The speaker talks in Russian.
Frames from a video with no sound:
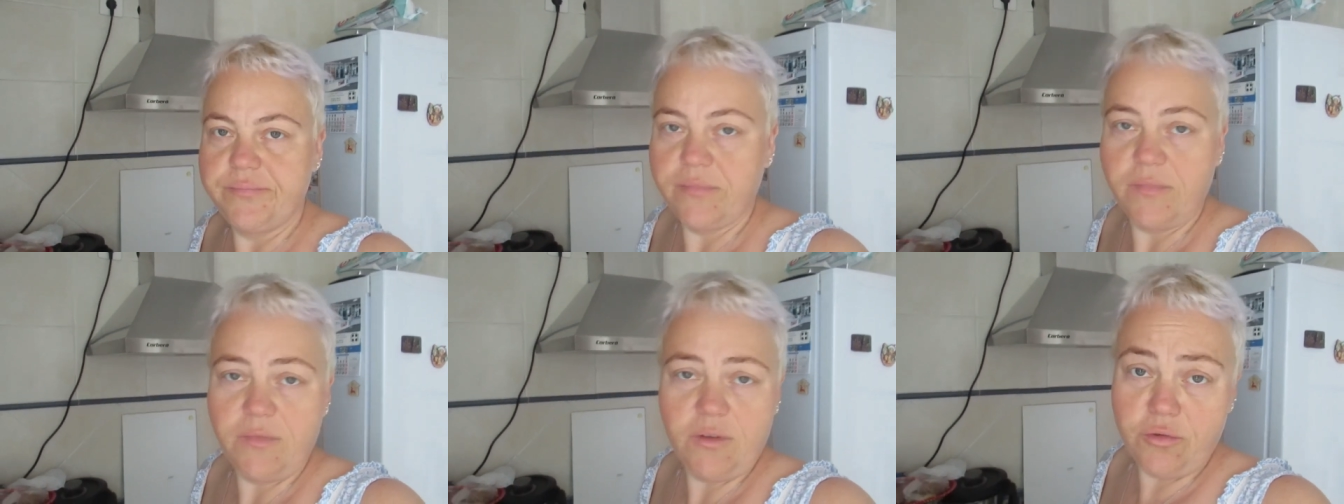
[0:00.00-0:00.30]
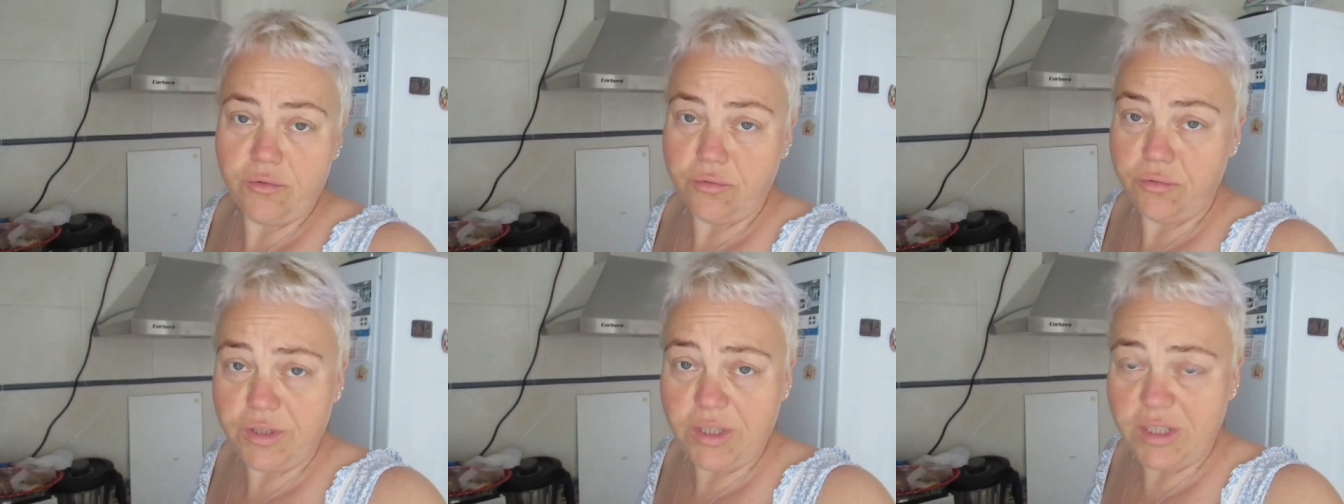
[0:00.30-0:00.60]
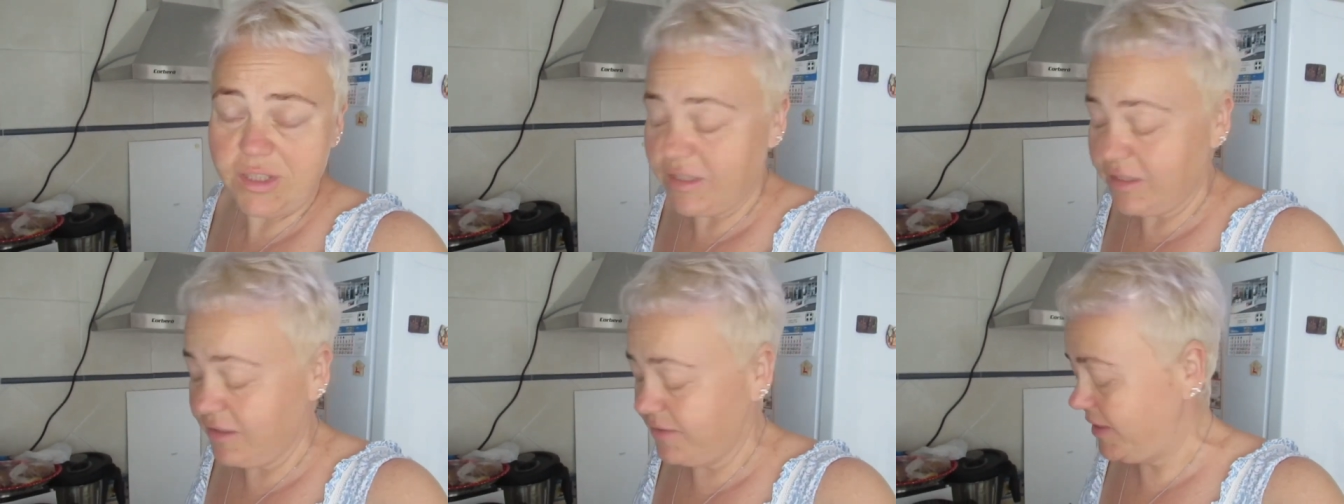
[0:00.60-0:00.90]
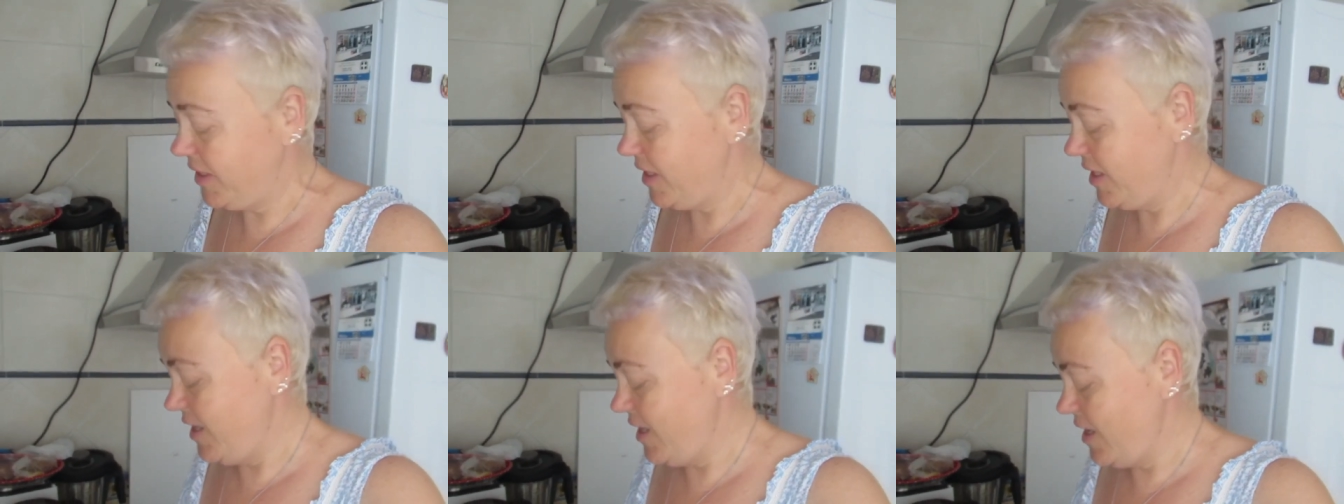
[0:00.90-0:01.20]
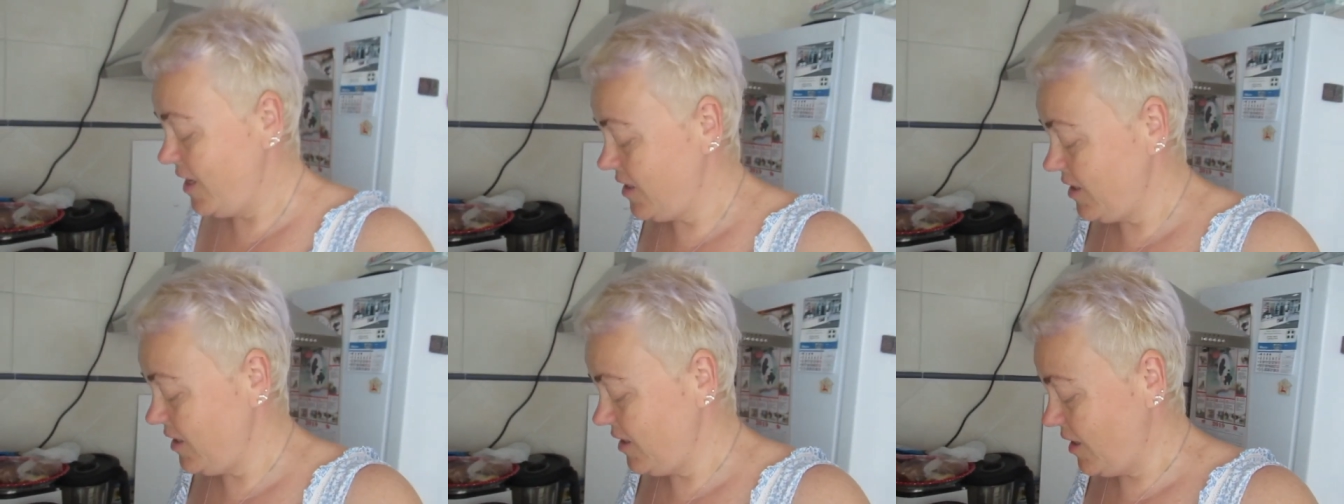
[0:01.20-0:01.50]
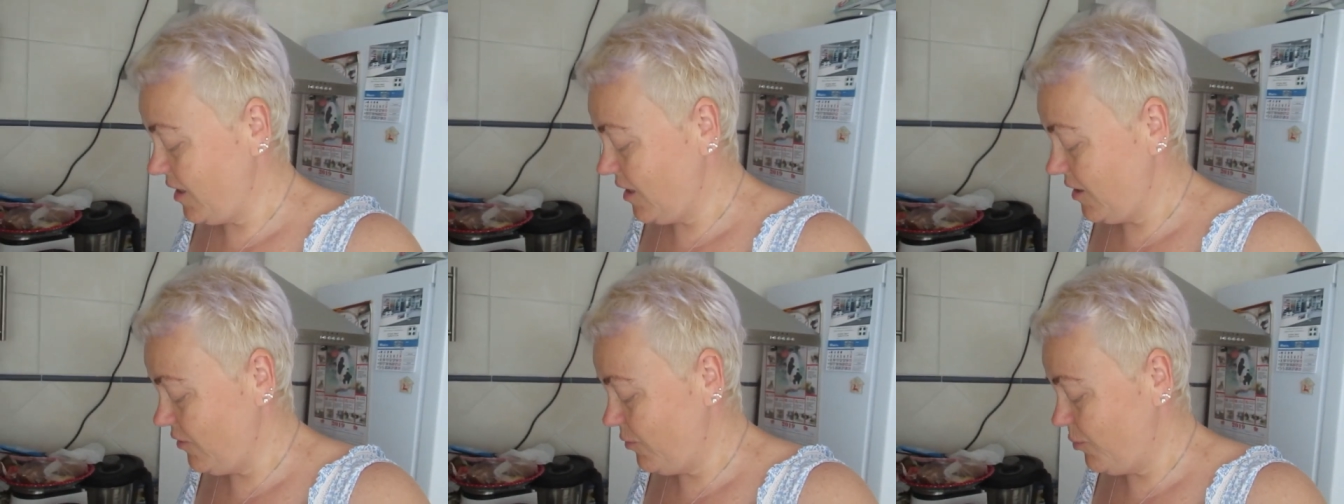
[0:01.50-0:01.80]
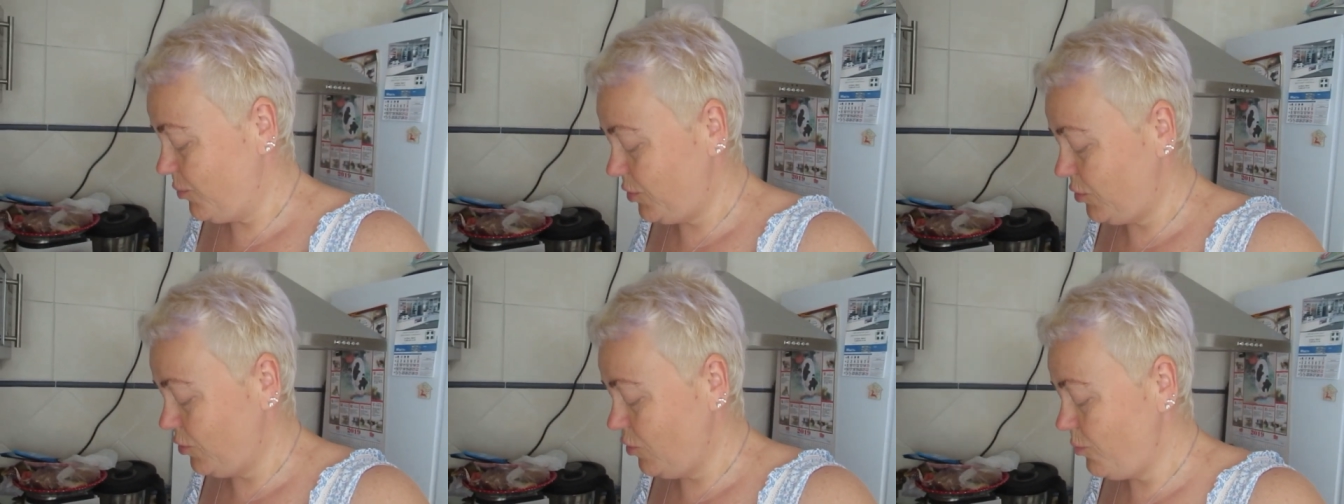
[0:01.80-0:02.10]
Ну, здесь все дни
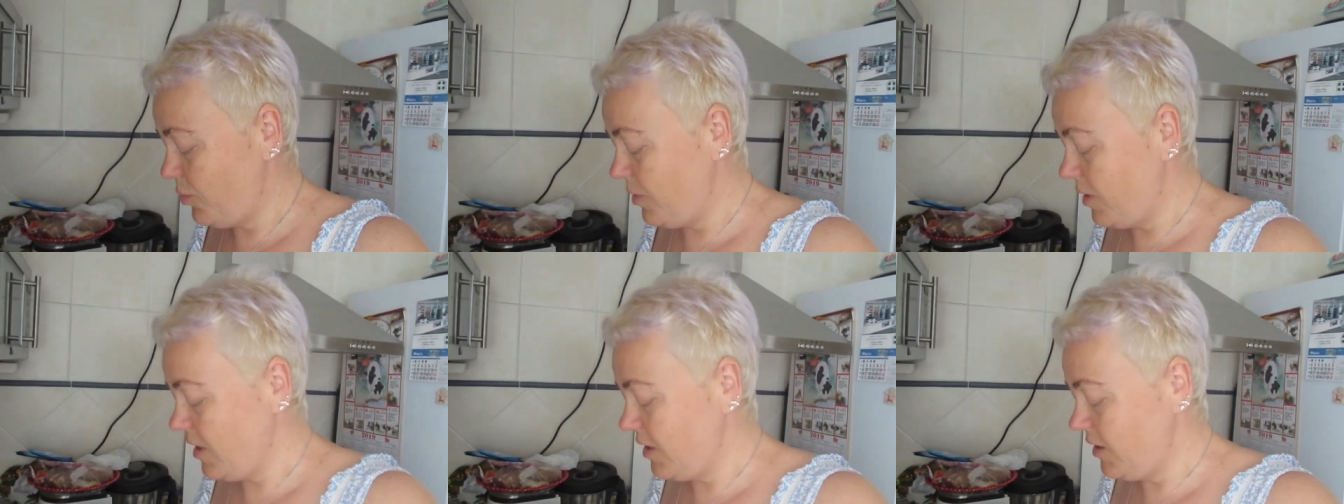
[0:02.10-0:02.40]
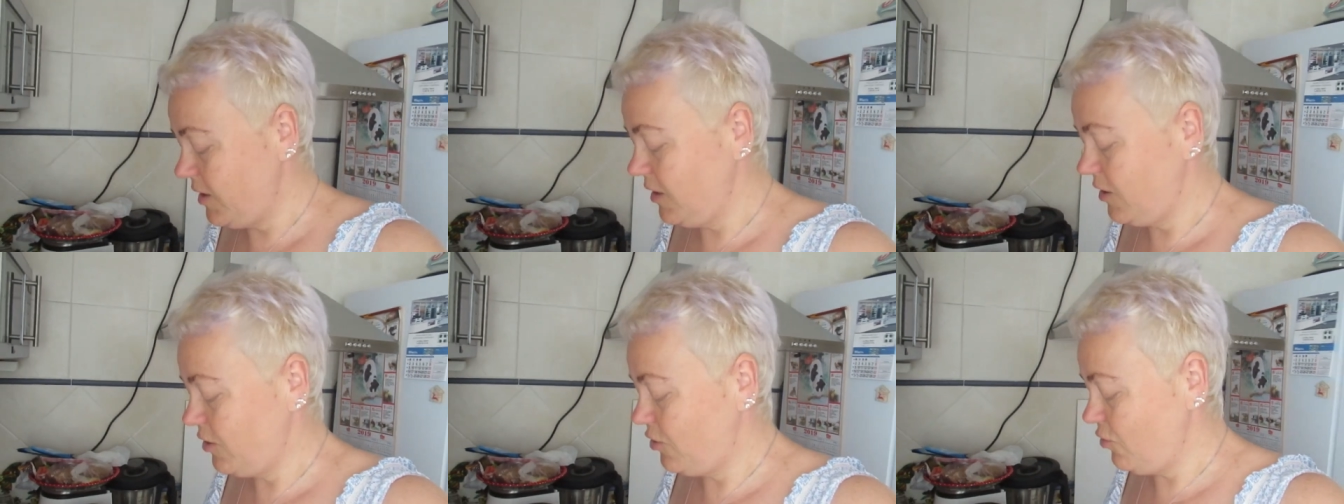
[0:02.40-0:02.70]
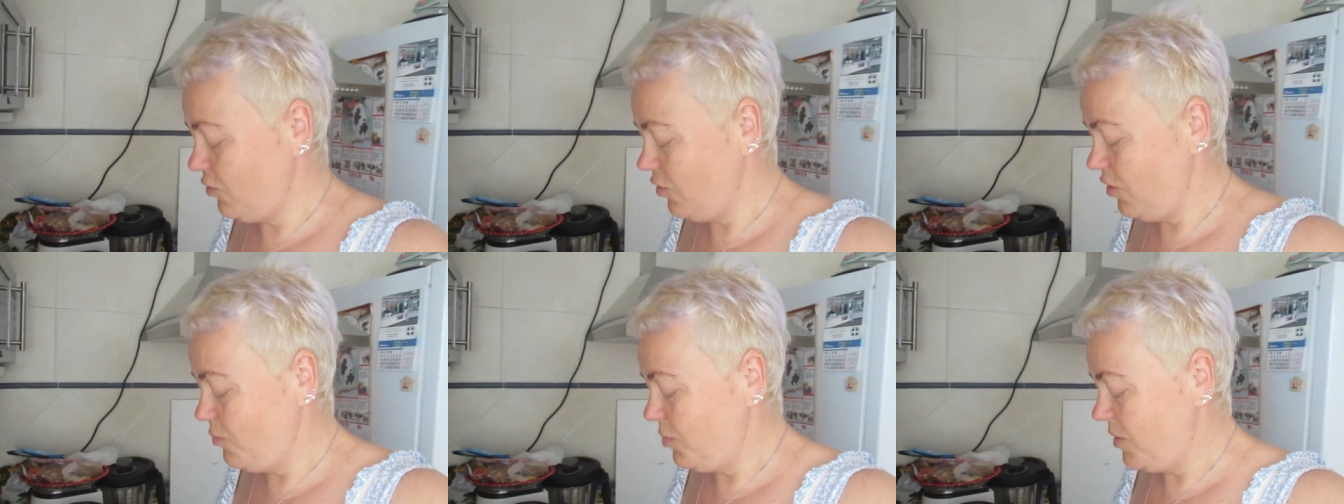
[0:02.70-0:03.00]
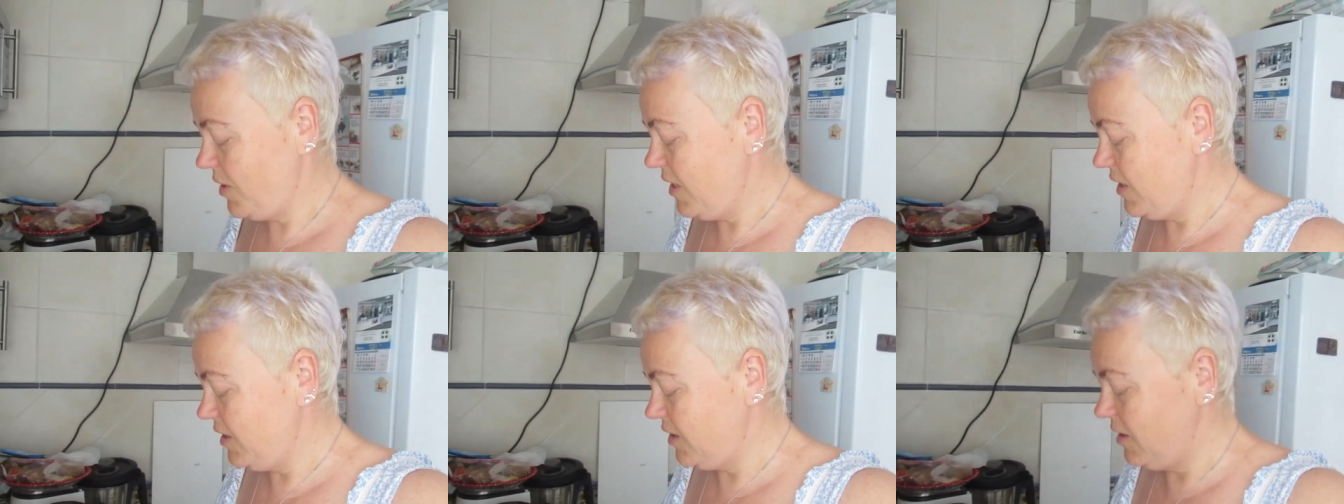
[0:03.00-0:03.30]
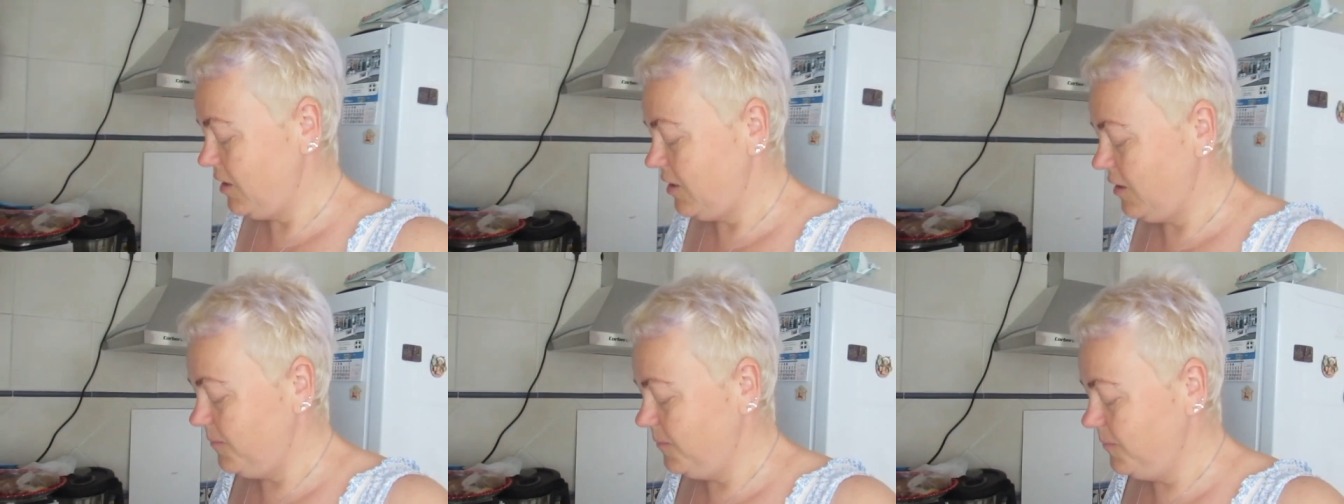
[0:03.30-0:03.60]
одинаковые. Что праздник, что не праздник.